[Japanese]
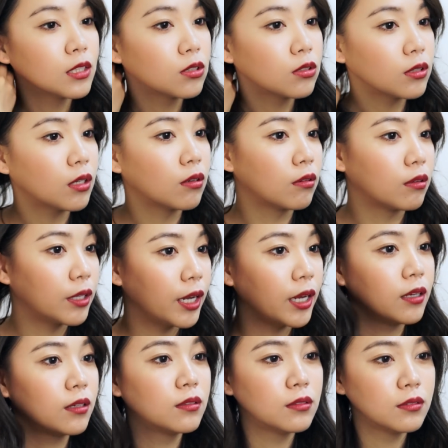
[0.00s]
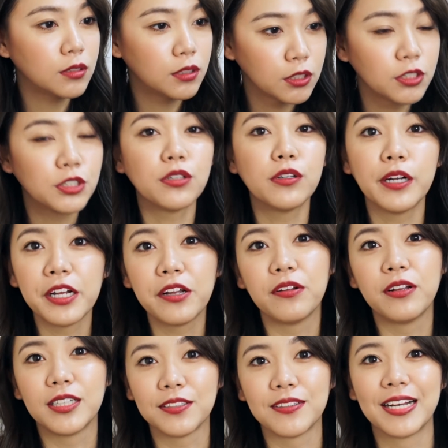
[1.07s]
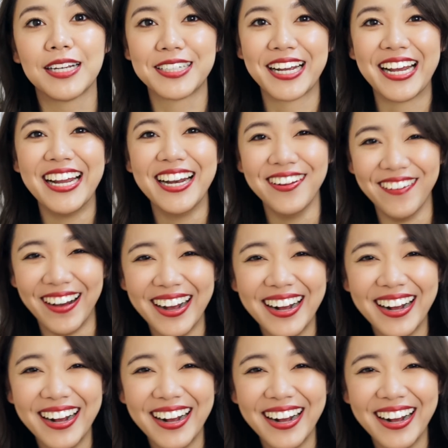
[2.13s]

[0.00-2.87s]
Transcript: どうだろうね通常営業です、私的には。